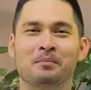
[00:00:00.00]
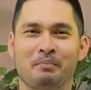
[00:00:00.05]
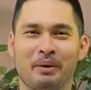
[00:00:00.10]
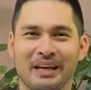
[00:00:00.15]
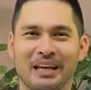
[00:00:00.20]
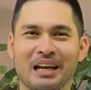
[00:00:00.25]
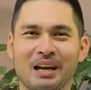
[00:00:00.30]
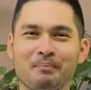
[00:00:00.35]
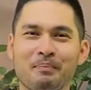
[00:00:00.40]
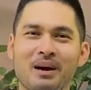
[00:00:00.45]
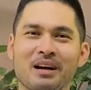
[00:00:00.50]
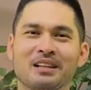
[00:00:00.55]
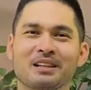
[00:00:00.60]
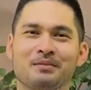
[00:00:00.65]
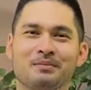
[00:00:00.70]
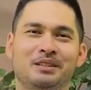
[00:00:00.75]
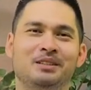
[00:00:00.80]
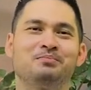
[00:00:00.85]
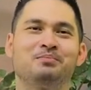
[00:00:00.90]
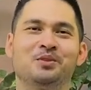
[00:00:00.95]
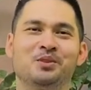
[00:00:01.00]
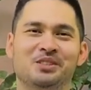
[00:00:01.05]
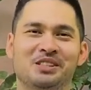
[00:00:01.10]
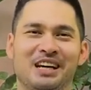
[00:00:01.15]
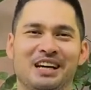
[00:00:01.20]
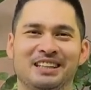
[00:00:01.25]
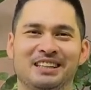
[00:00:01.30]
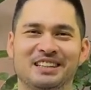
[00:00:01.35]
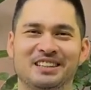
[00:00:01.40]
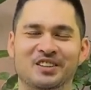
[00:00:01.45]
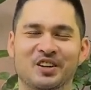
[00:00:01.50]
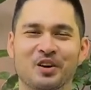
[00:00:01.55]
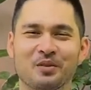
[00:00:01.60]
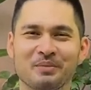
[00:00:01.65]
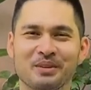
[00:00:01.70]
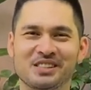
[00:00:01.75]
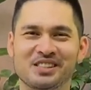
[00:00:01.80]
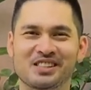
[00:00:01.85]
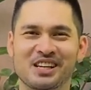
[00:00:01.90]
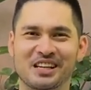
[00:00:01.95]
pakilapag naman po sa ating
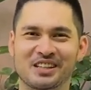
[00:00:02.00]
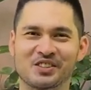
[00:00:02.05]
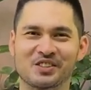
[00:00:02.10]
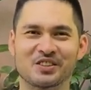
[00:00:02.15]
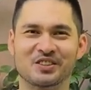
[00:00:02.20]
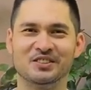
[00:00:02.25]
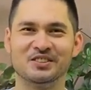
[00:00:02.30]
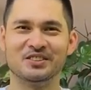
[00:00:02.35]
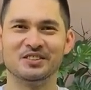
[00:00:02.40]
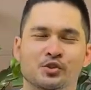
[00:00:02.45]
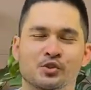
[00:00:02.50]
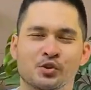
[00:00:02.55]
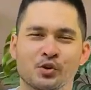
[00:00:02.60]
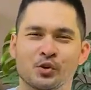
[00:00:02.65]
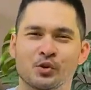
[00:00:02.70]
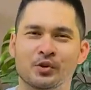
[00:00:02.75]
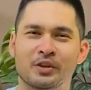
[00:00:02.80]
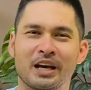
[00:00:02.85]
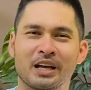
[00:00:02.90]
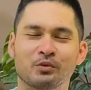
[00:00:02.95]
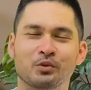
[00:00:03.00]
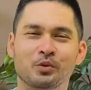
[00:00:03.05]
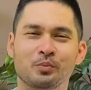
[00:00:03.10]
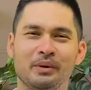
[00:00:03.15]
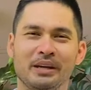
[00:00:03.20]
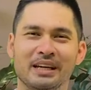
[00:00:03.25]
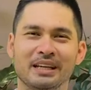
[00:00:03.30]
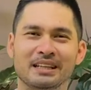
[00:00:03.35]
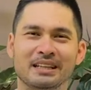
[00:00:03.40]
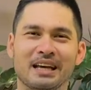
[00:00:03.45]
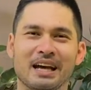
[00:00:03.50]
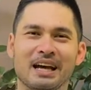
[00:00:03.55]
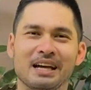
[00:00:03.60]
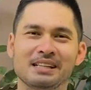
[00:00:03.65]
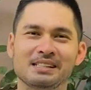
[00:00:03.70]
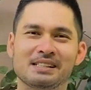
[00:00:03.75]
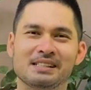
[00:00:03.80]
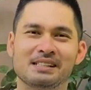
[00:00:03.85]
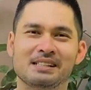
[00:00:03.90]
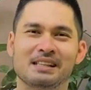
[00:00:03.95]
comment section. So that would be it
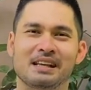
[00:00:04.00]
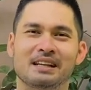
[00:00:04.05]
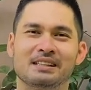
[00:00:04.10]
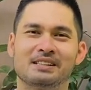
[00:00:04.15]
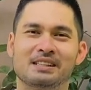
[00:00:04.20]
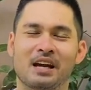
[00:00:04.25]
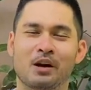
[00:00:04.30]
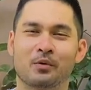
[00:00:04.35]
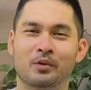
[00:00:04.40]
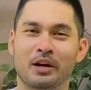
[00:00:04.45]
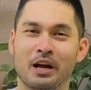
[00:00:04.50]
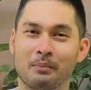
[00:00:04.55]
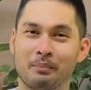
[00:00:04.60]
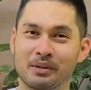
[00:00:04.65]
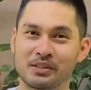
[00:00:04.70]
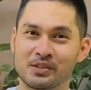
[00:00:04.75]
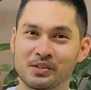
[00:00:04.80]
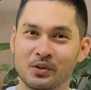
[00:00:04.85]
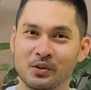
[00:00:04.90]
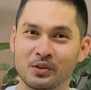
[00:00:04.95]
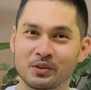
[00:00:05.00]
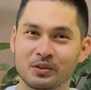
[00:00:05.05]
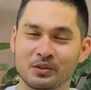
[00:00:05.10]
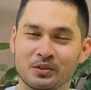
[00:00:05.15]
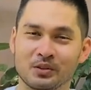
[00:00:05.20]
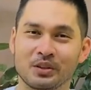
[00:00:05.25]
guys. That's our episode.